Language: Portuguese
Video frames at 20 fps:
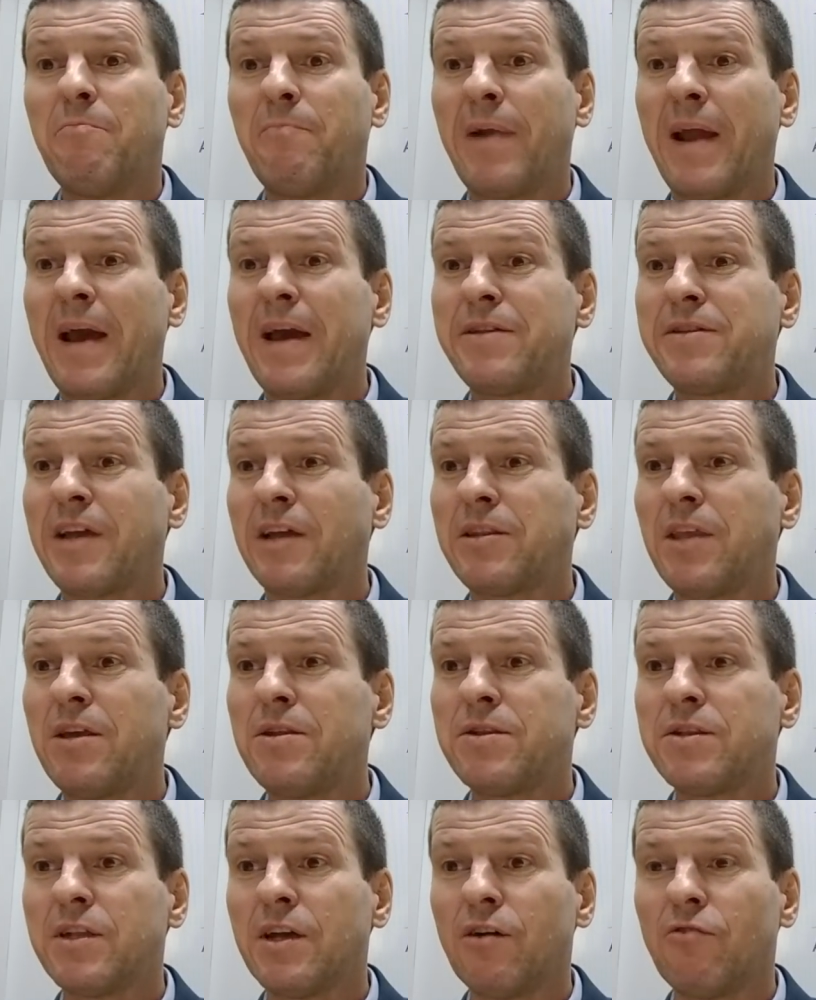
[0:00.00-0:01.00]
Preste
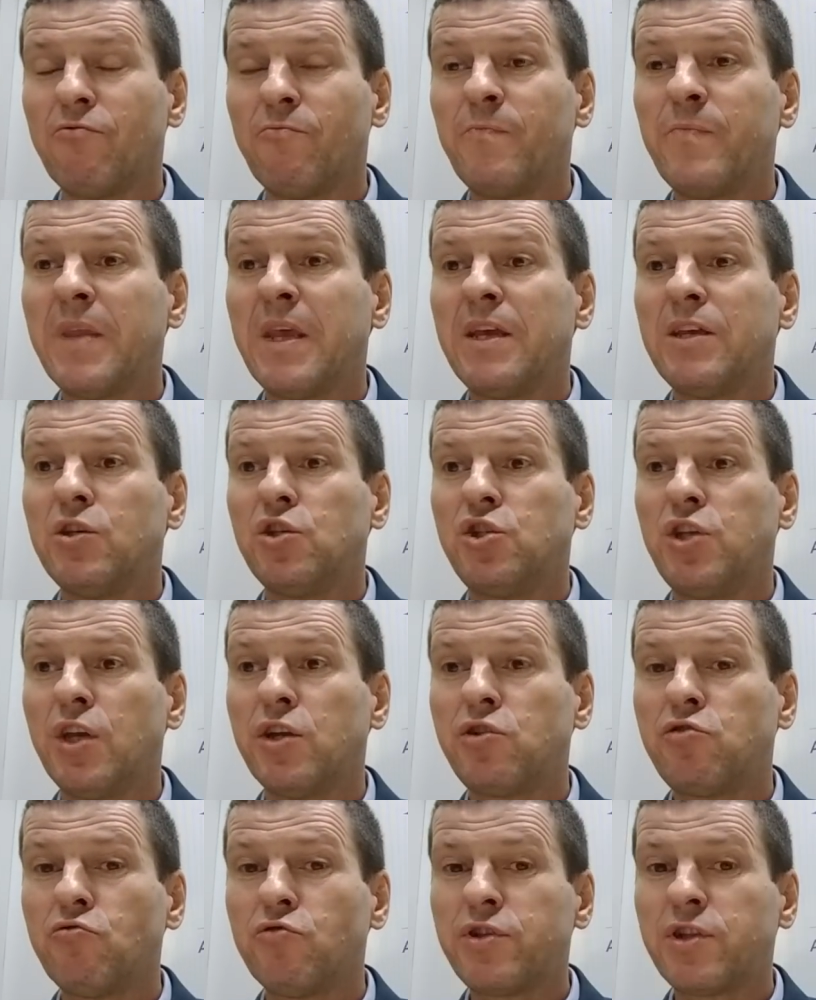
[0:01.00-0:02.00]
atenção,
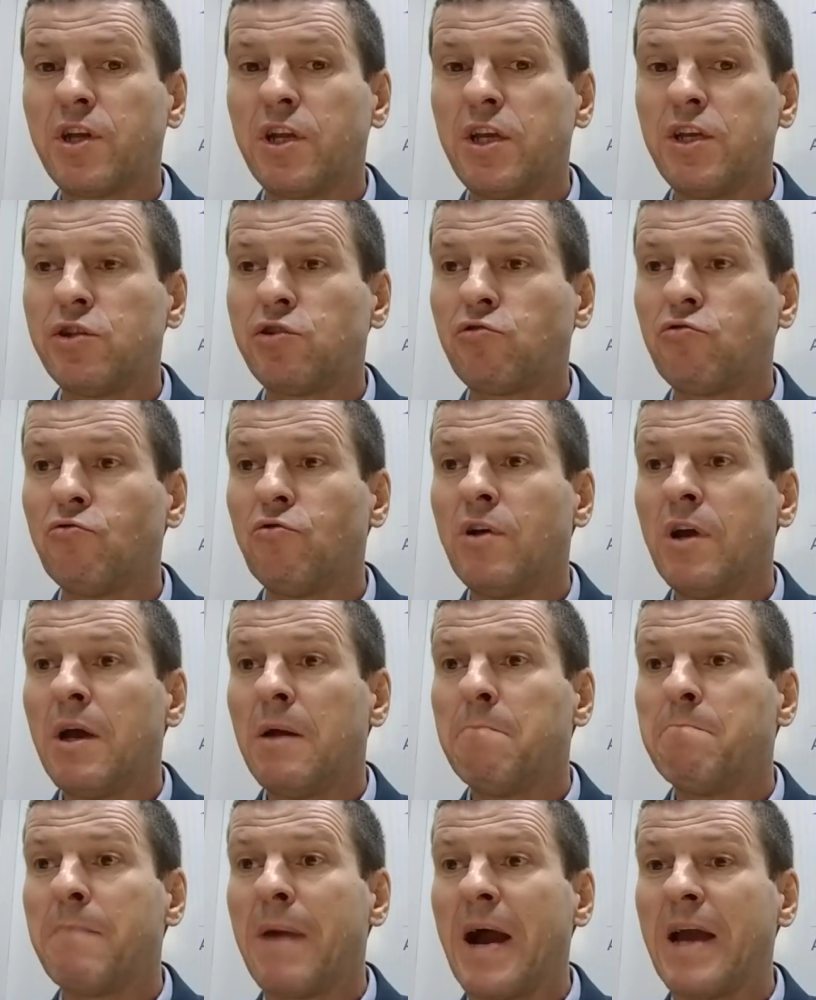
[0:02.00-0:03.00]
Jesus Cristo,
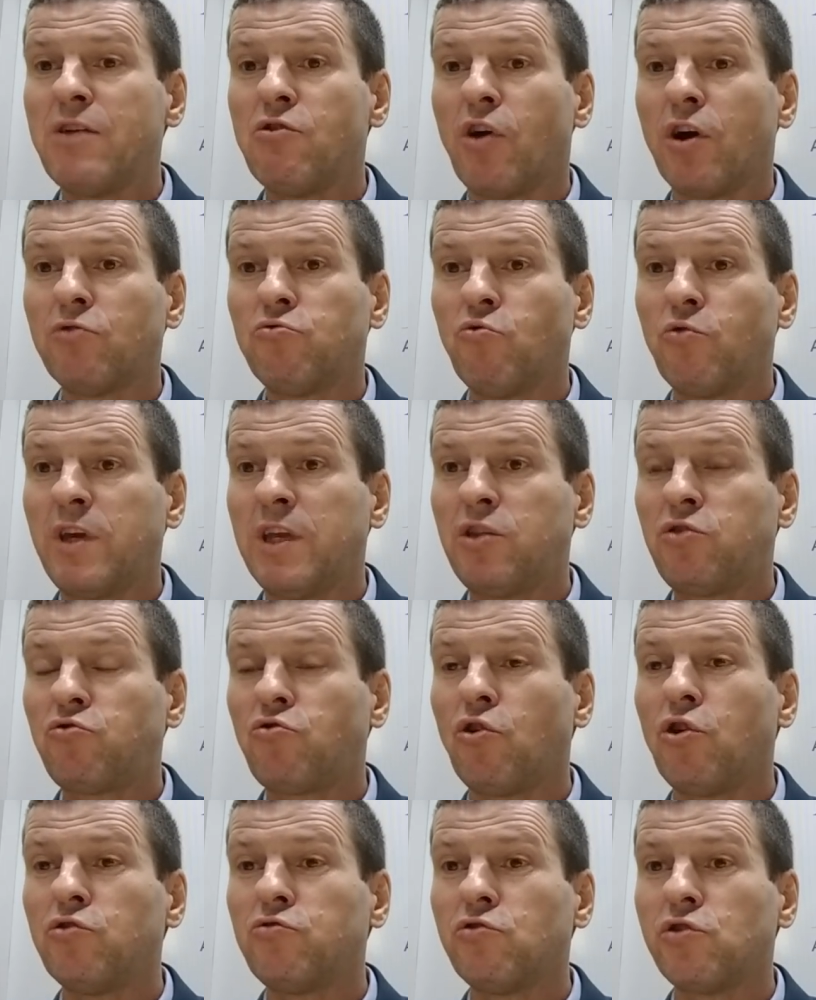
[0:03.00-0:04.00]
maior do que
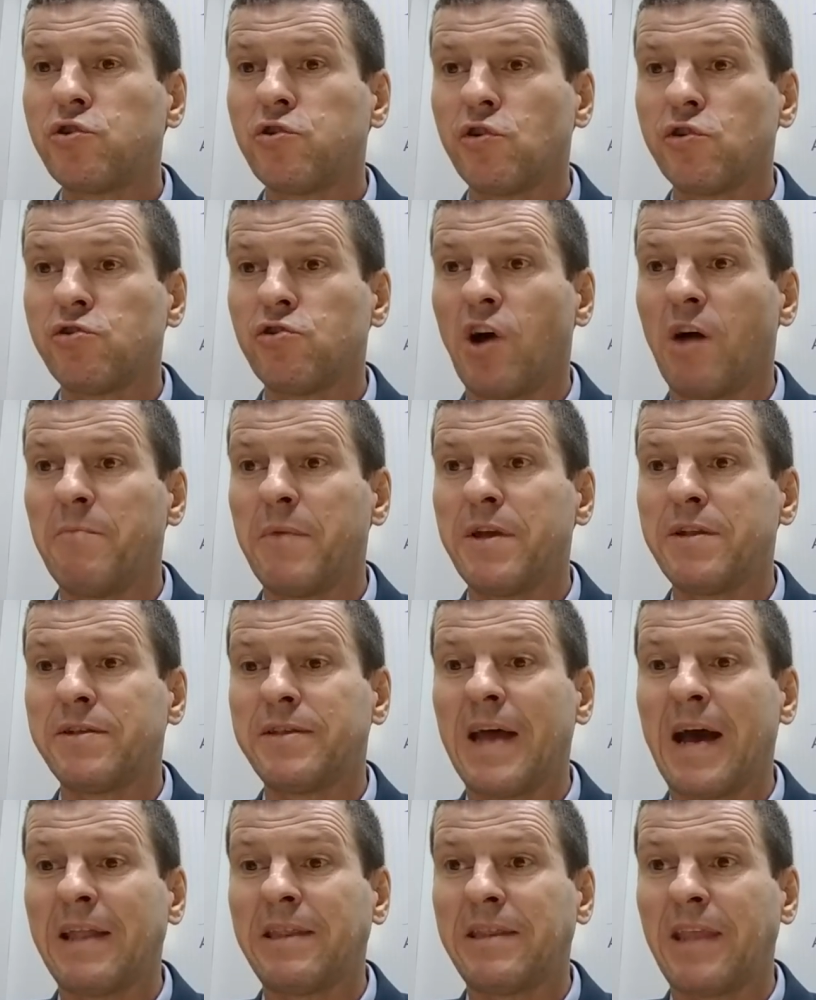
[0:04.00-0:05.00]
todos os homens
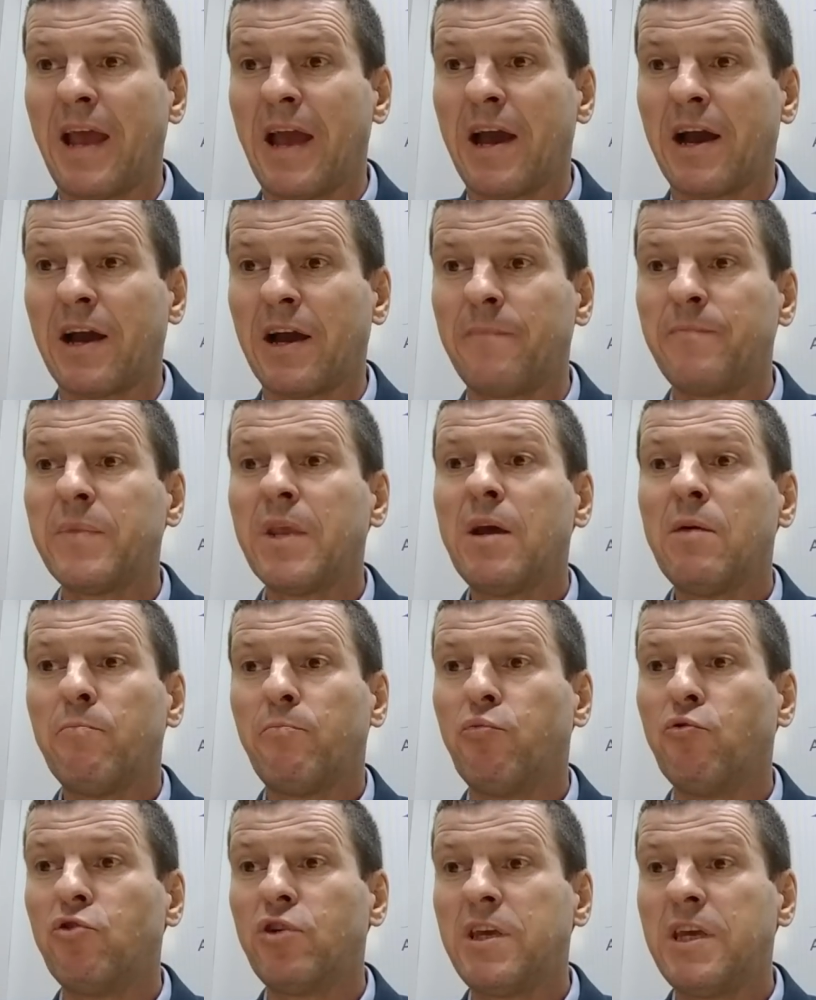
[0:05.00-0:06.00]
da terra,
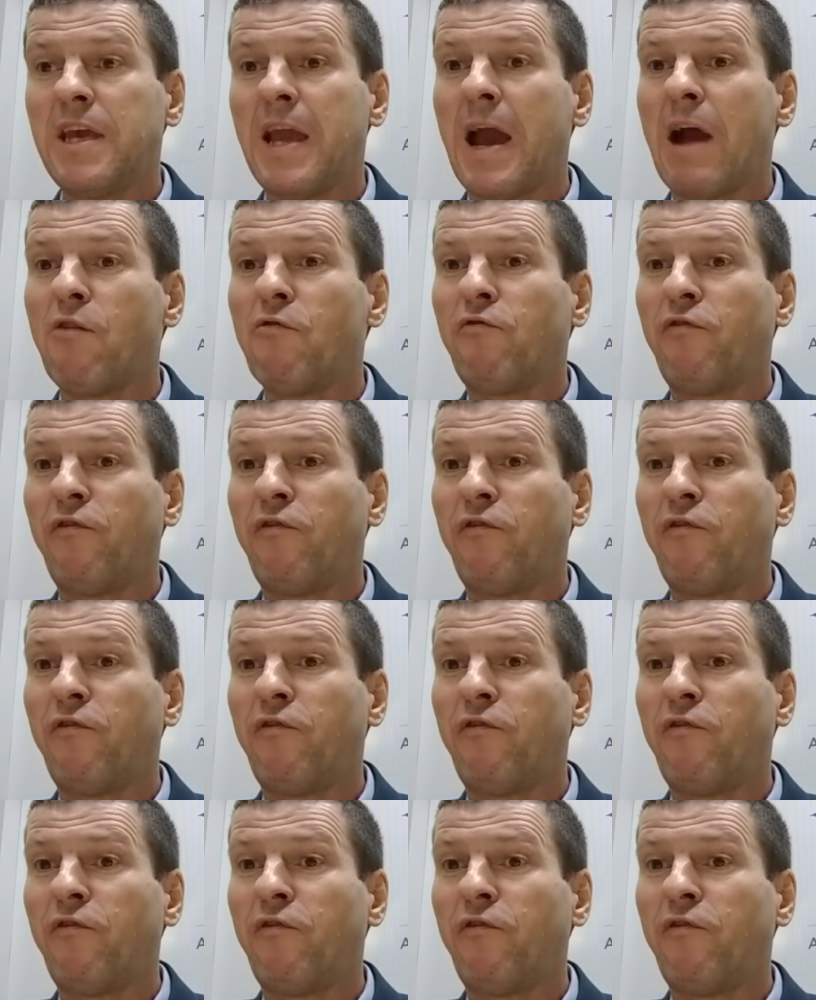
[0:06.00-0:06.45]
porque é o